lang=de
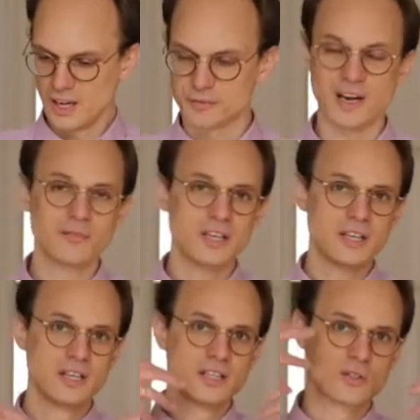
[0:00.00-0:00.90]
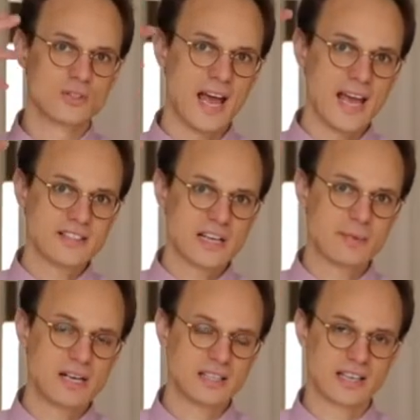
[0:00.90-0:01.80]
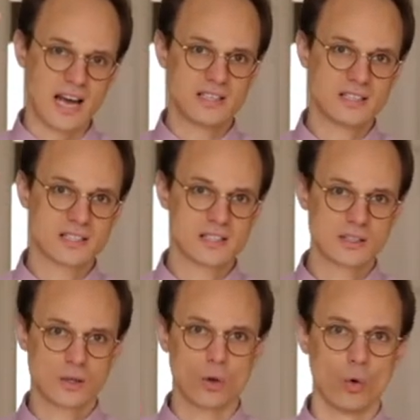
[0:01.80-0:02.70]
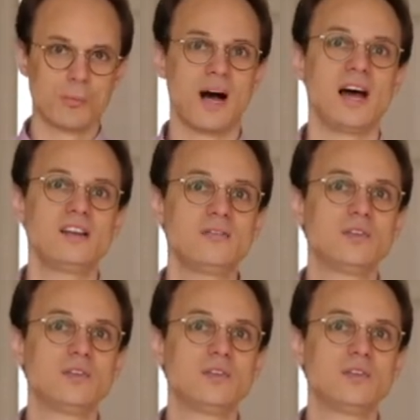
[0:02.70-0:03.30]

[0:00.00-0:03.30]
Fangen wir zunächst einmal ganz grob an,